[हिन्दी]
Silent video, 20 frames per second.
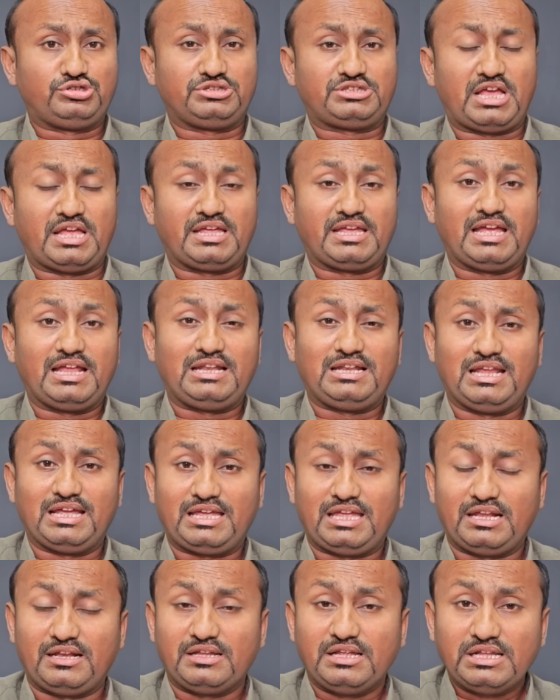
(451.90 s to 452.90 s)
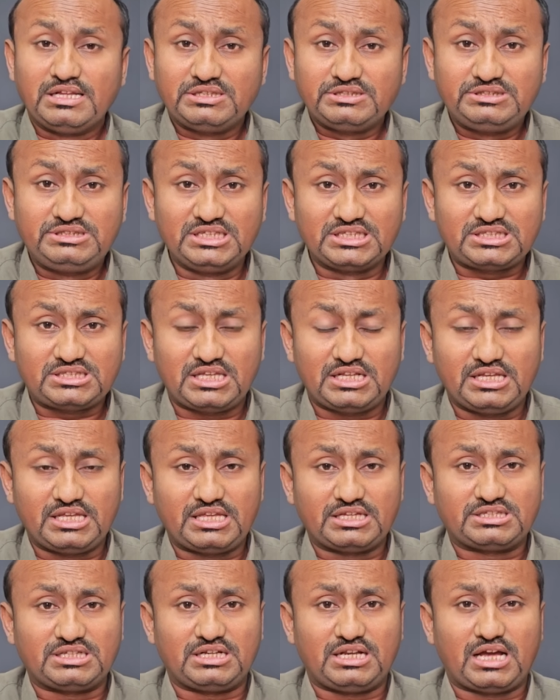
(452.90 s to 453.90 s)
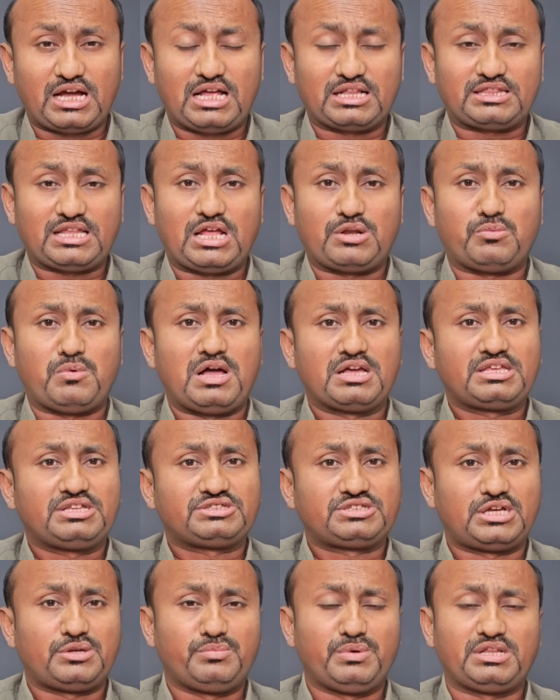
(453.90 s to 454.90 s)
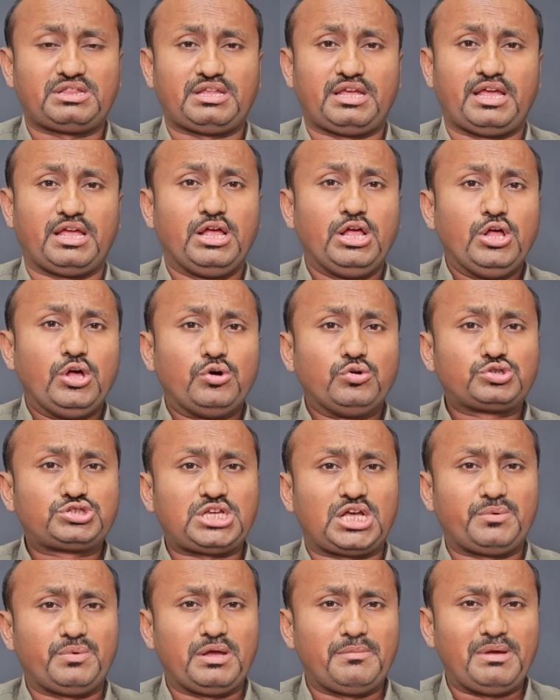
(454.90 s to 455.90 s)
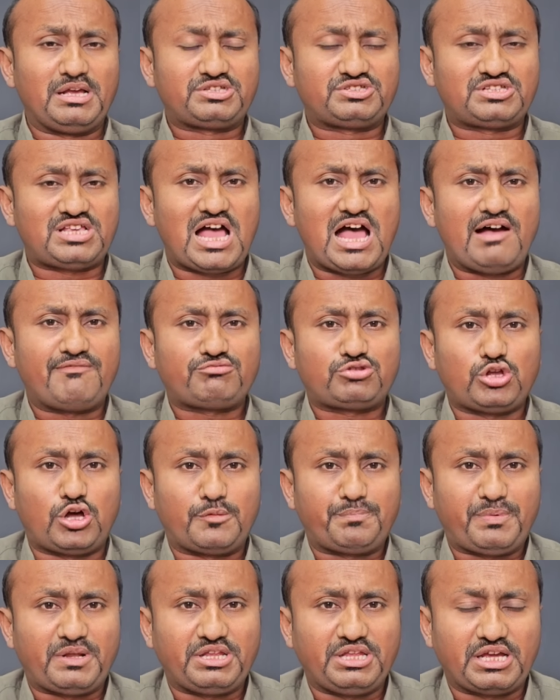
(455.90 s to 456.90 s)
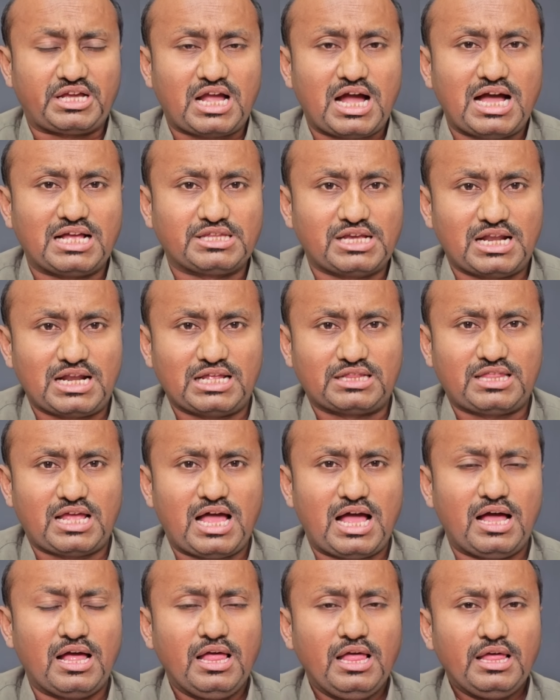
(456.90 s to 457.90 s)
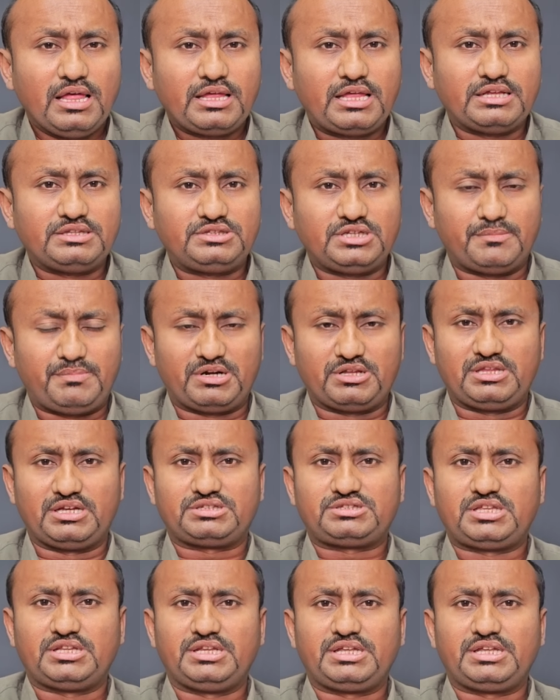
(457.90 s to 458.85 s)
को जिताएंगे लेकिन जिस तरीके से लगातार वहां के सर्वे थे उस सर्वे में साफ तौर पर यह कहा जा रहा था कि जबरदस्त